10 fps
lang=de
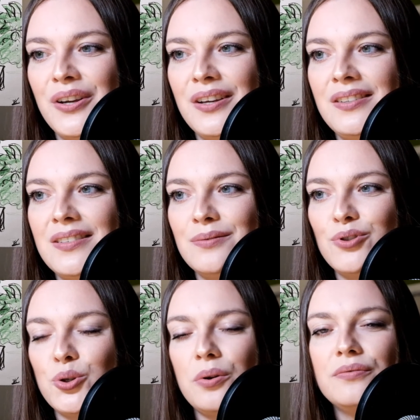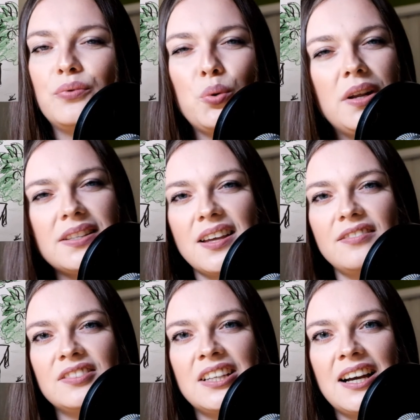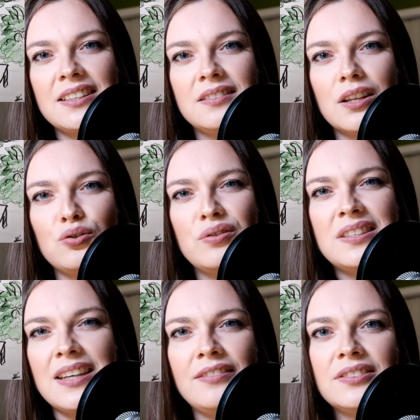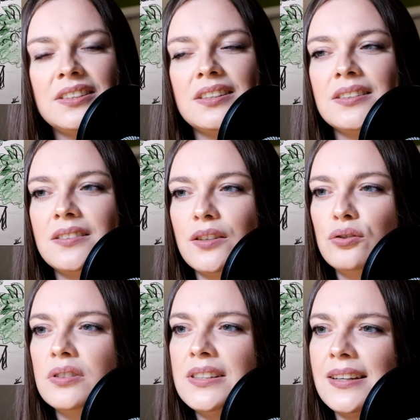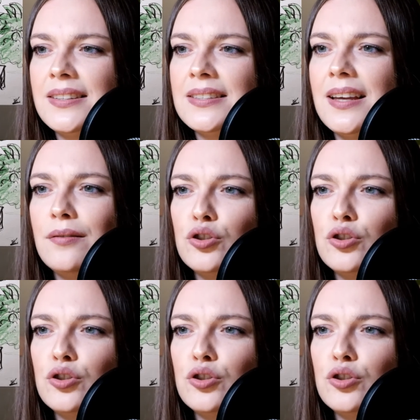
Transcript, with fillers: in diesen schönen frühlingshaften Garten, der schön saftig ist, auch schon die ganzen Sachen